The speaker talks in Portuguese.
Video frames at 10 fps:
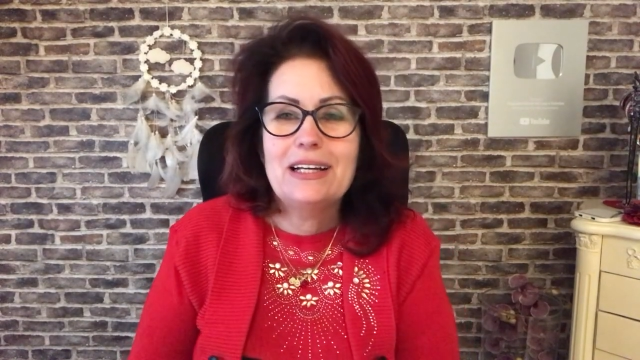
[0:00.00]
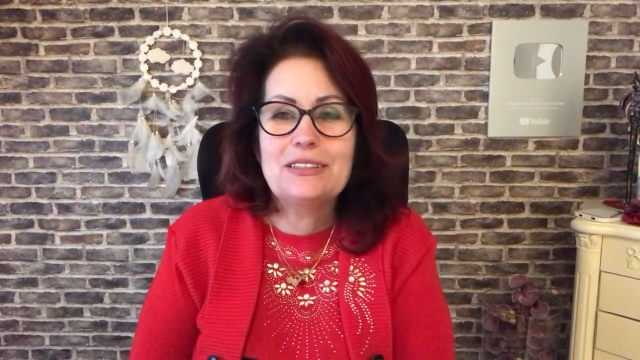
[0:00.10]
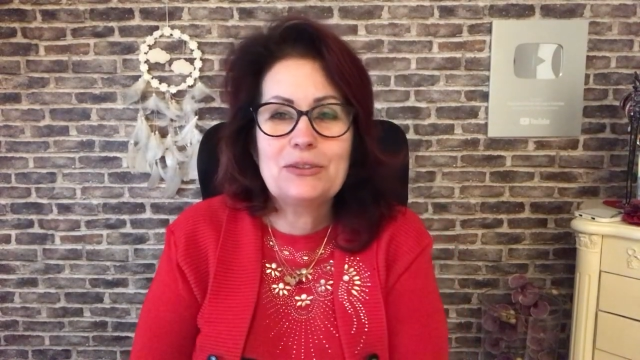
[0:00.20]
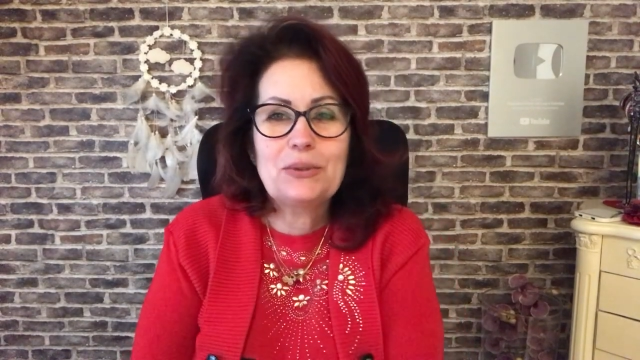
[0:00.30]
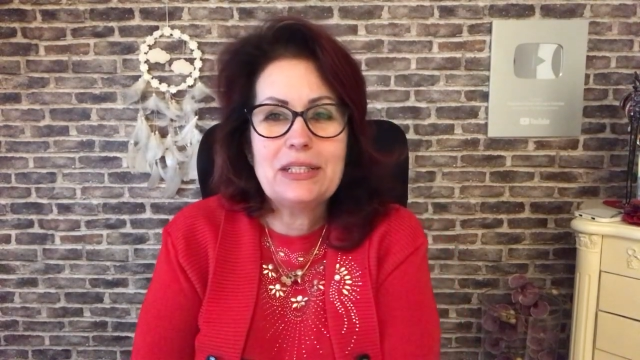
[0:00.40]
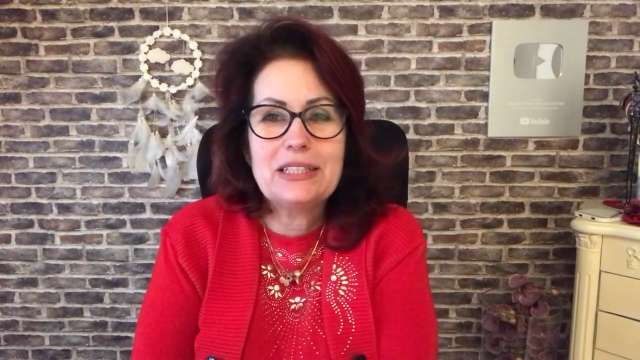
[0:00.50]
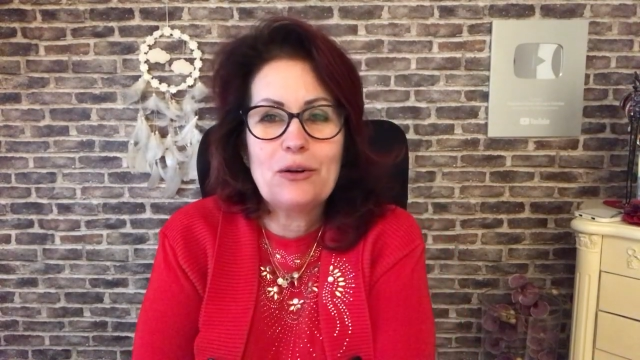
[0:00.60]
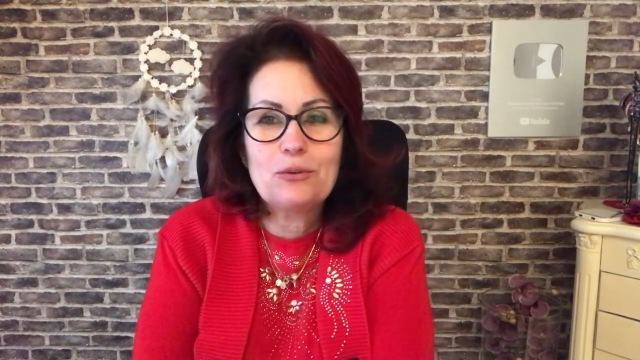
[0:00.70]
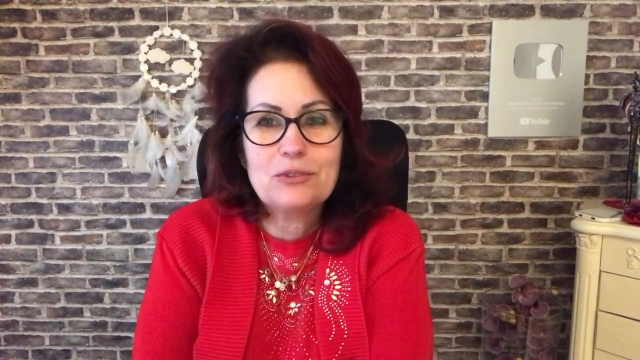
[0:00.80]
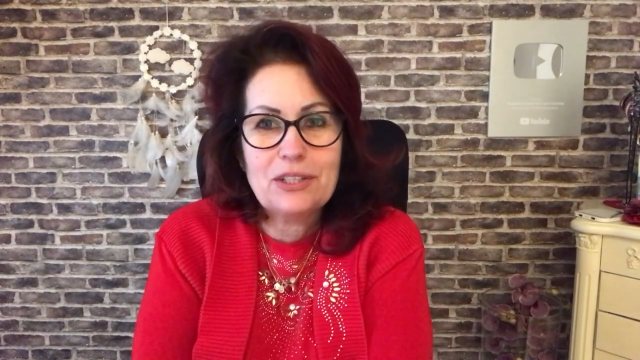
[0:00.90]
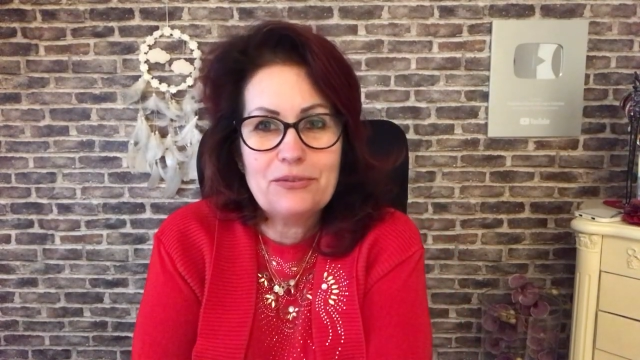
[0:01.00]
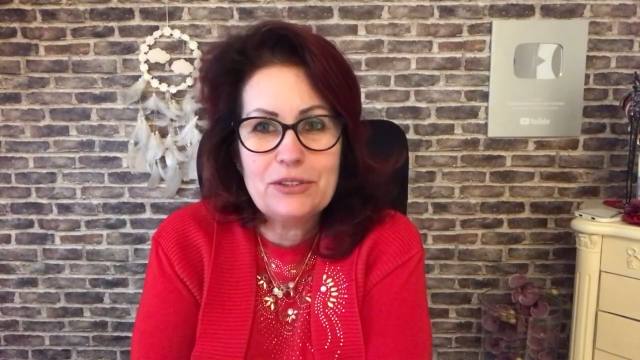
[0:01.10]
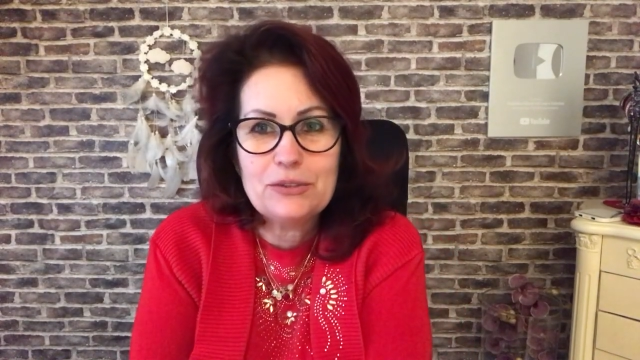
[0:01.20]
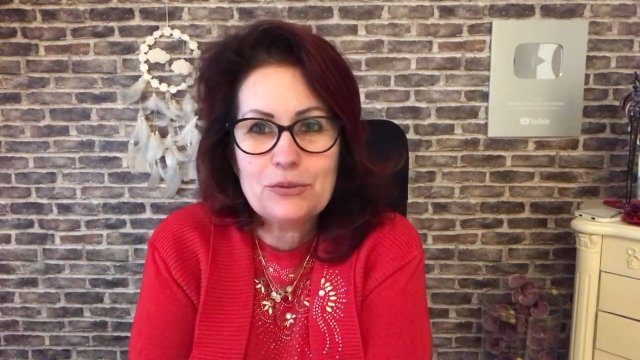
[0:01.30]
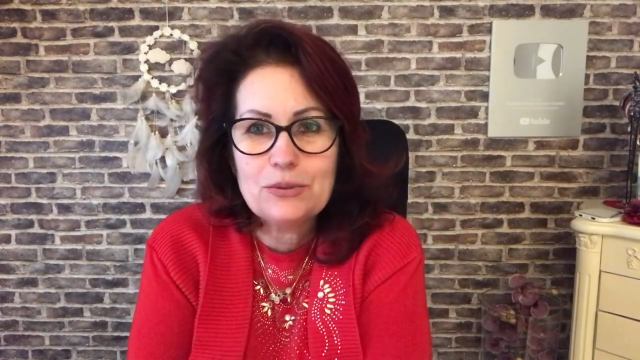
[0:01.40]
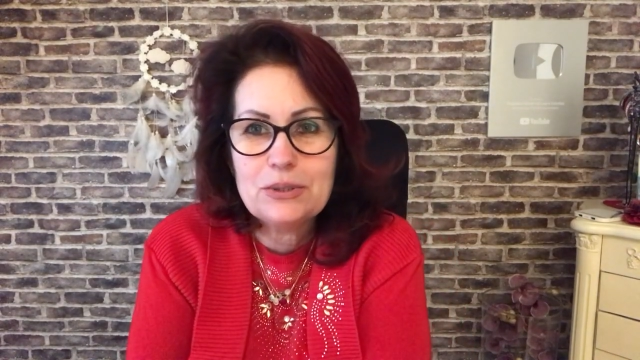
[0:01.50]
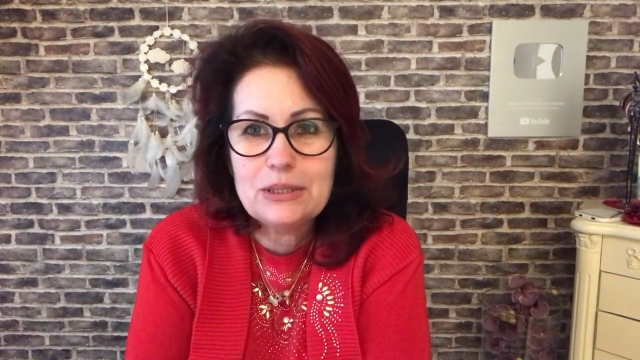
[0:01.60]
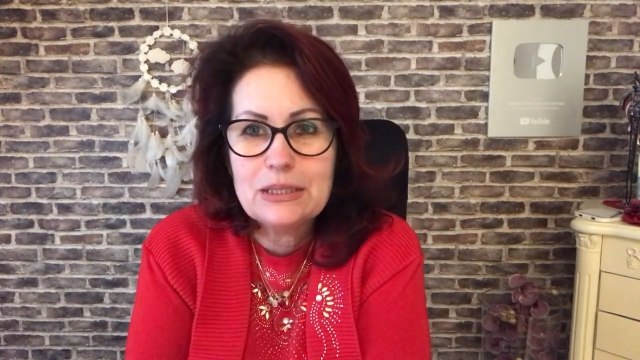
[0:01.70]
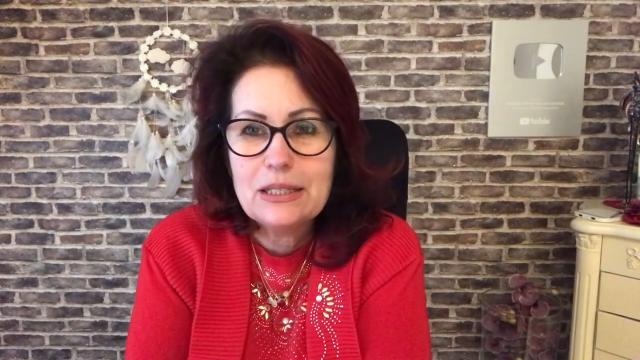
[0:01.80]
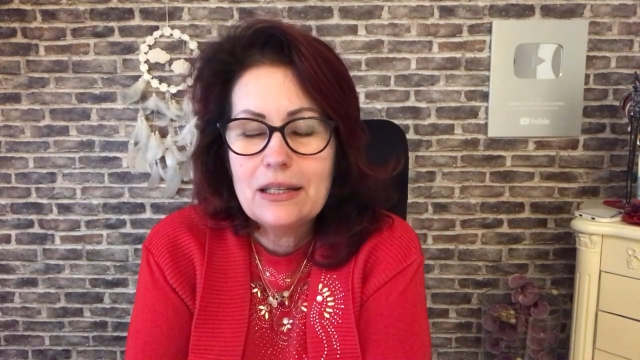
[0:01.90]
Antes, eu queria dar alguns
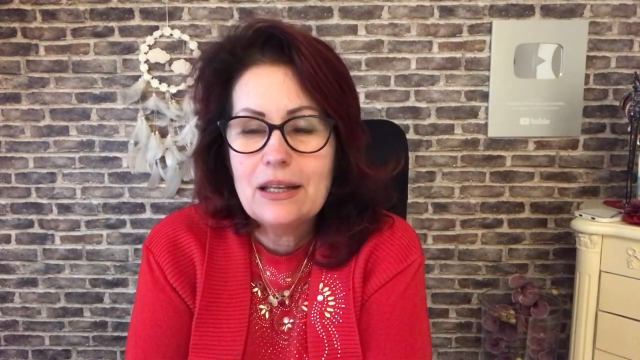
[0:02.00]
avisos.